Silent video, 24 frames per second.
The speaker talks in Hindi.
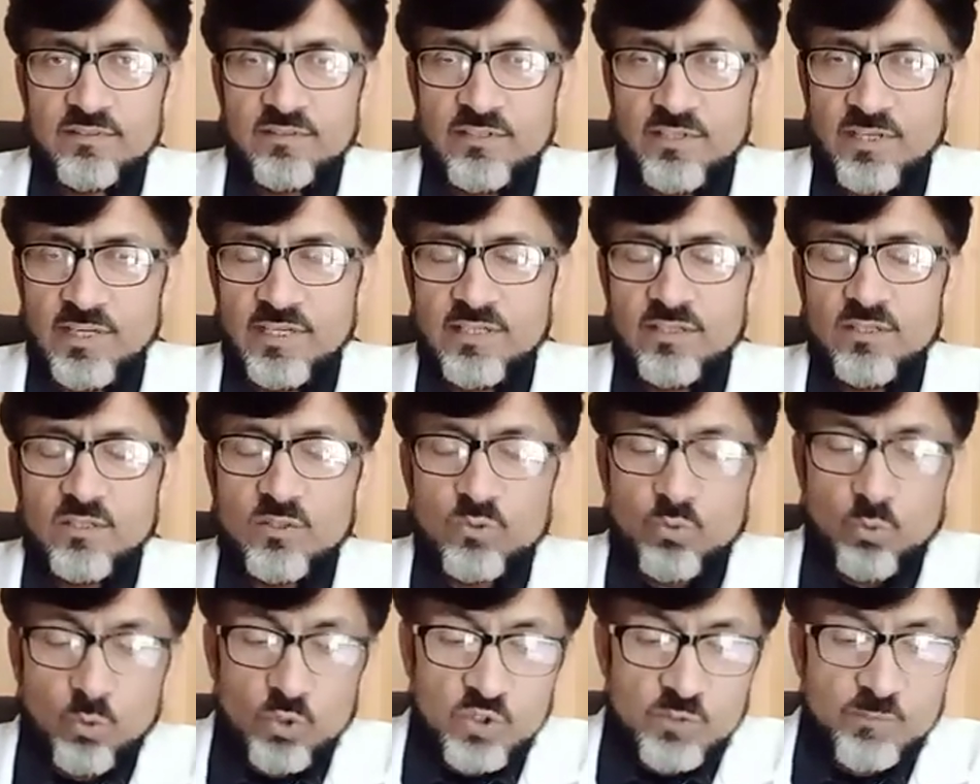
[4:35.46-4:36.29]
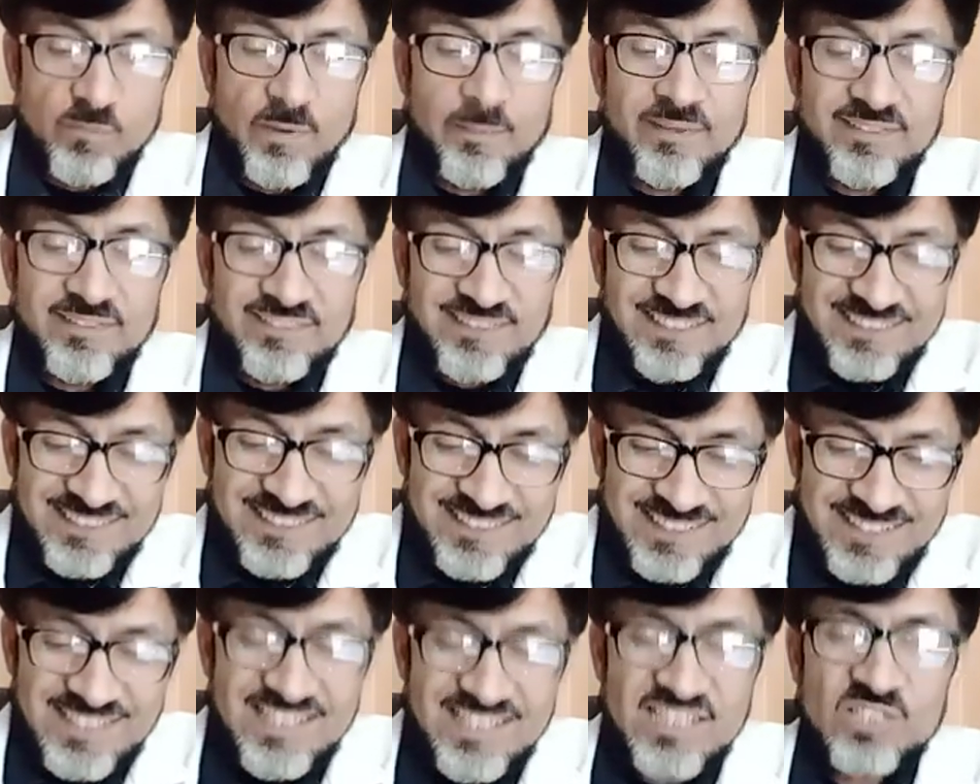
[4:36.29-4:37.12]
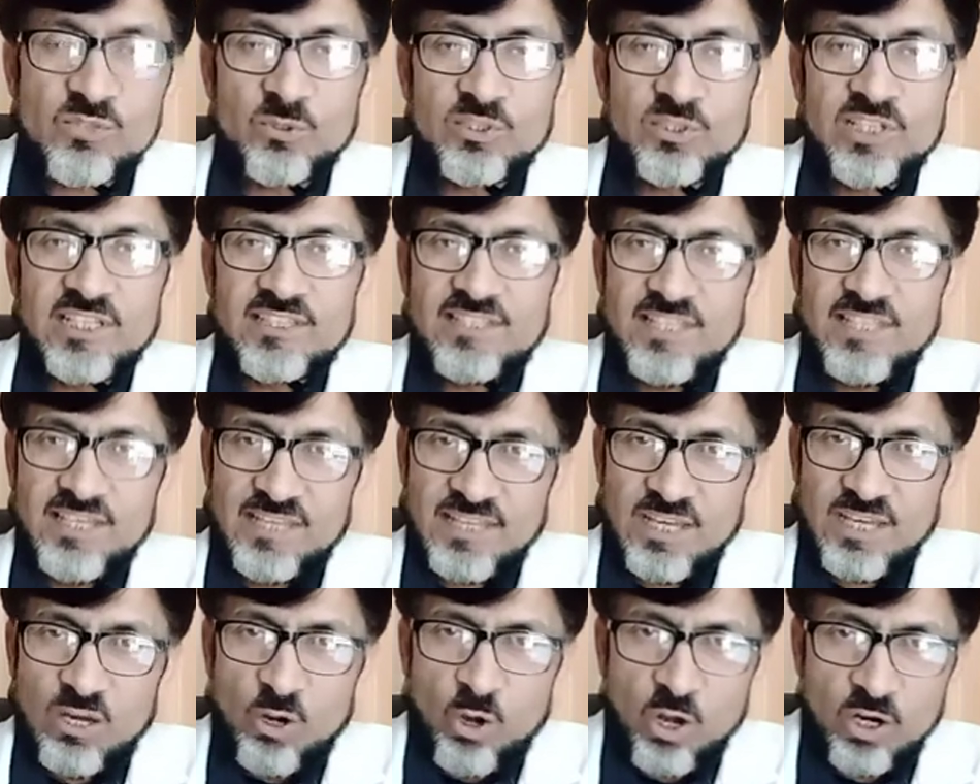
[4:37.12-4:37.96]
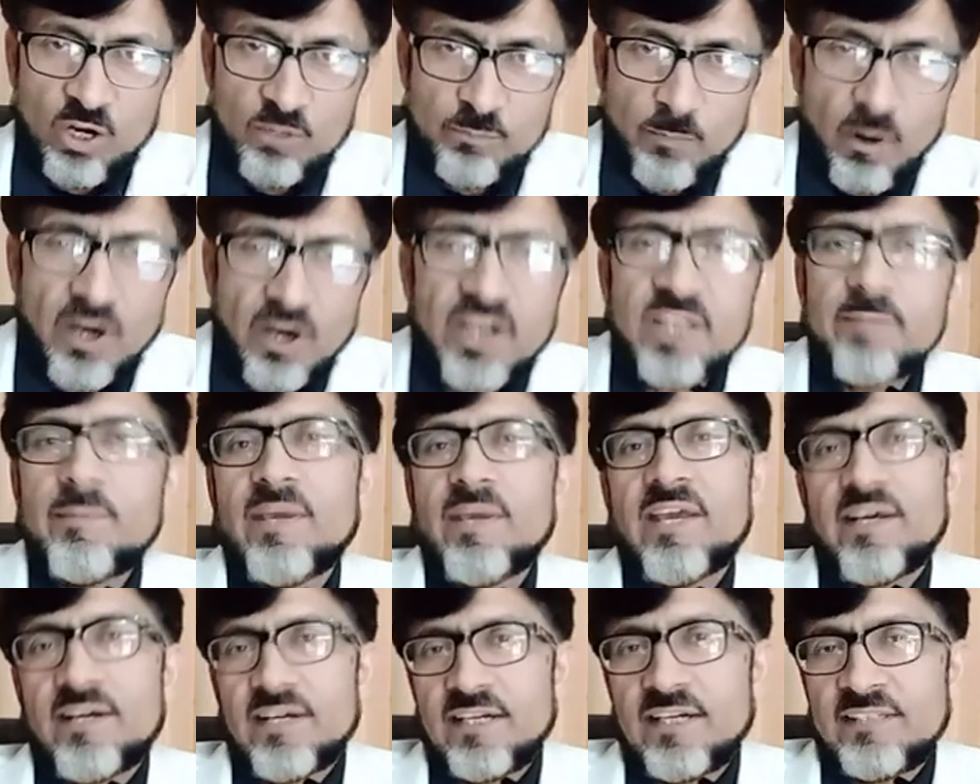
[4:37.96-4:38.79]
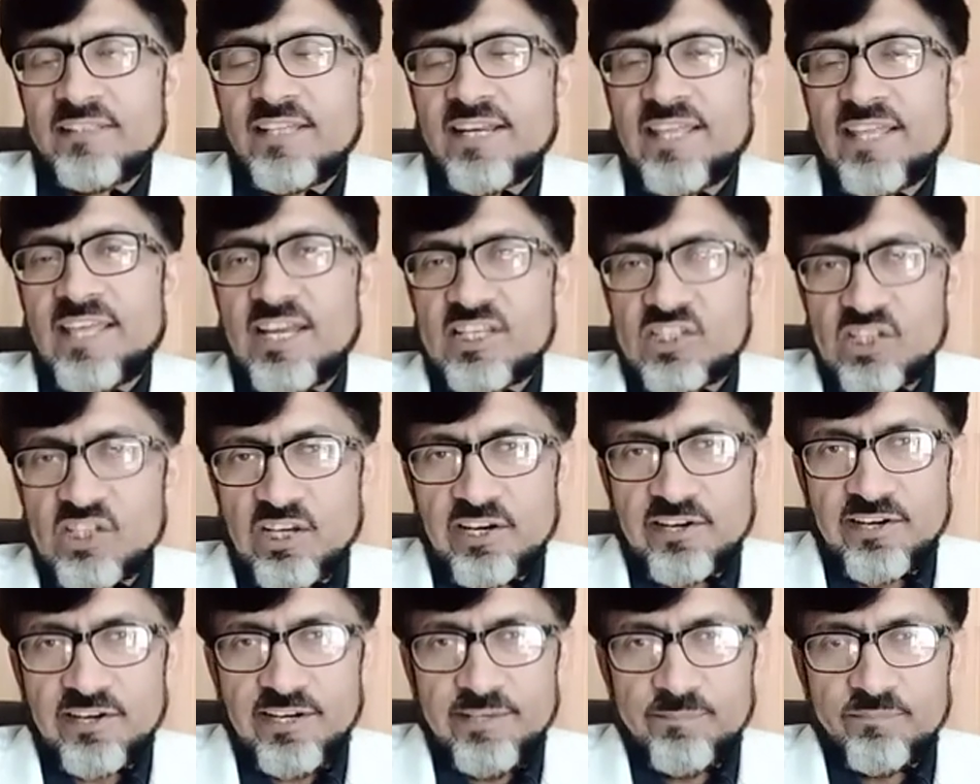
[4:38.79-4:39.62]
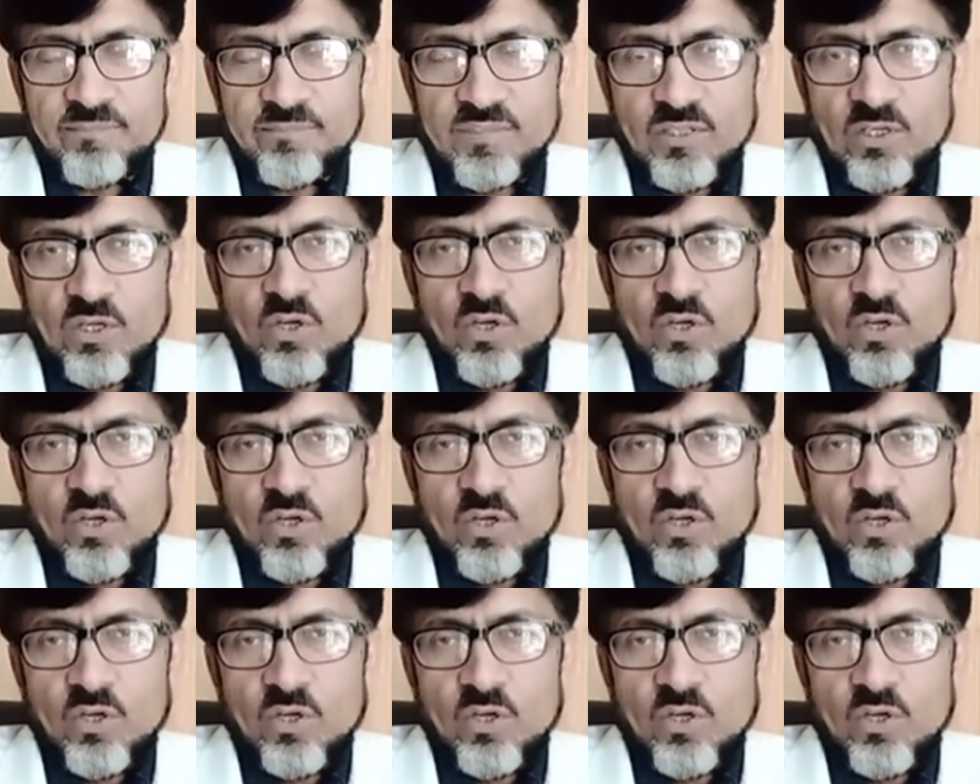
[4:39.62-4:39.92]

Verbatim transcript: ठीक है उसमें हमें तशखीस हो जाती है कि और बॉडी में अंदर क्या चल रहा है